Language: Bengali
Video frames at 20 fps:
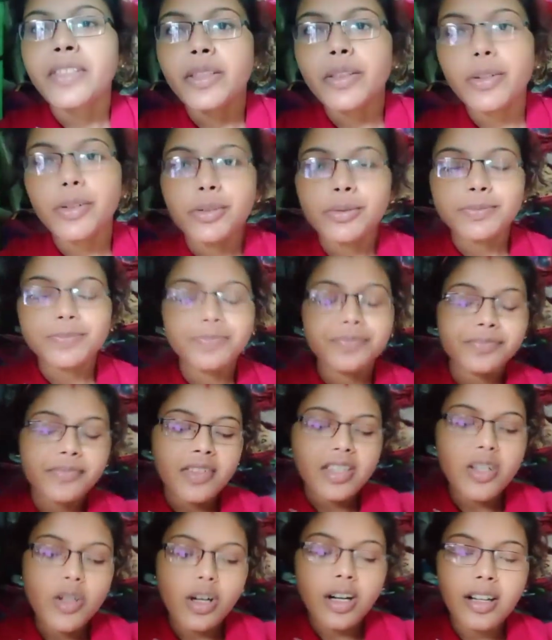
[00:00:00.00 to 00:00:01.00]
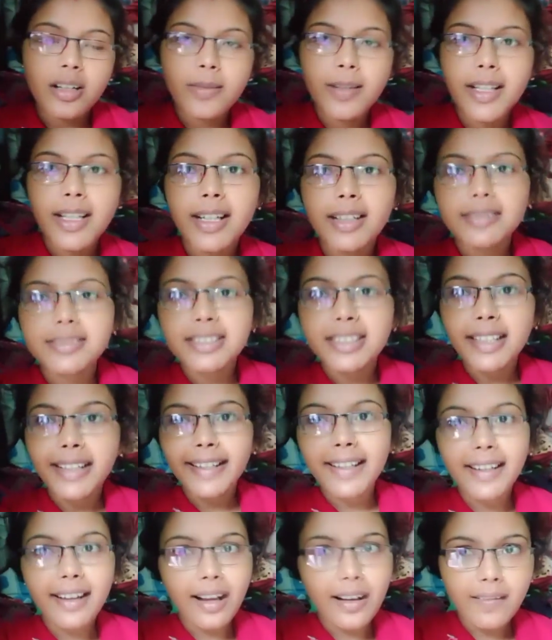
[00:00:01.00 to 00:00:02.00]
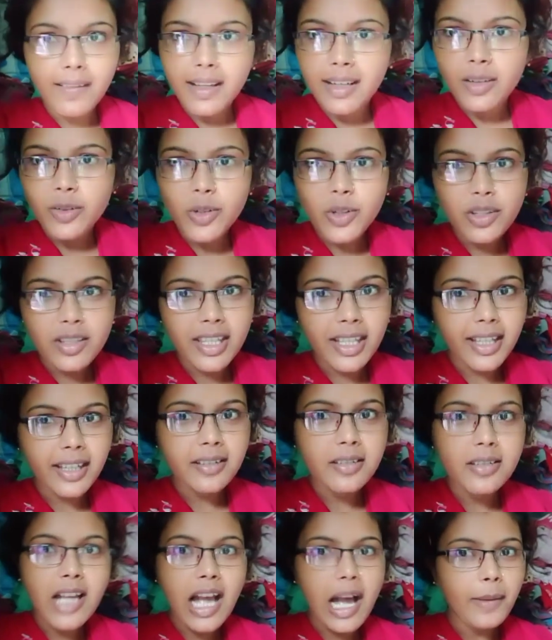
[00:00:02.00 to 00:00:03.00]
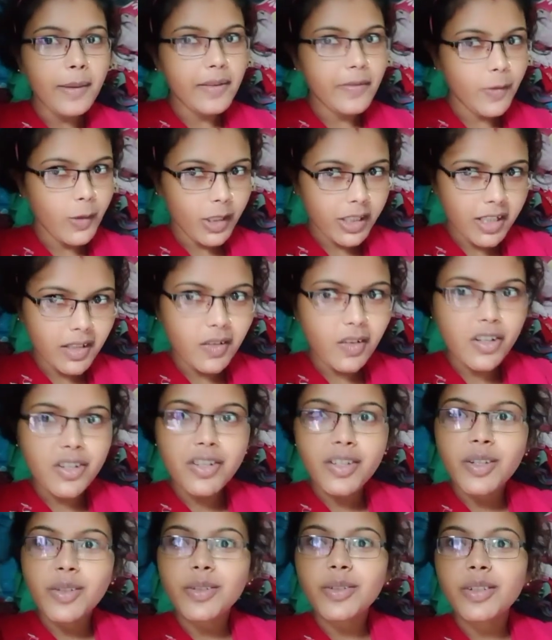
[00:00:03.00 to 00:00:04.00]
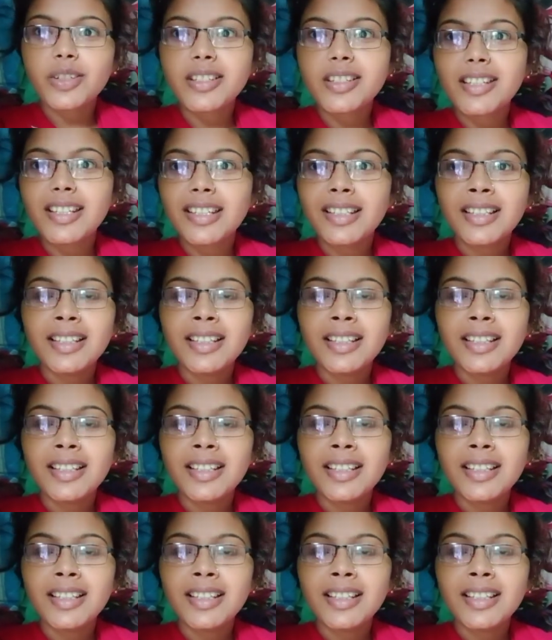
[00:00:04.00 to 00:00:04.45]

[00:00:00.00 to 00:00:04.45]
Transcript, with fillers: তো সকালবেলা দিয়াকে খাওয়ানো থেকে আবার ব্লগটা কন্টিনিউ করছি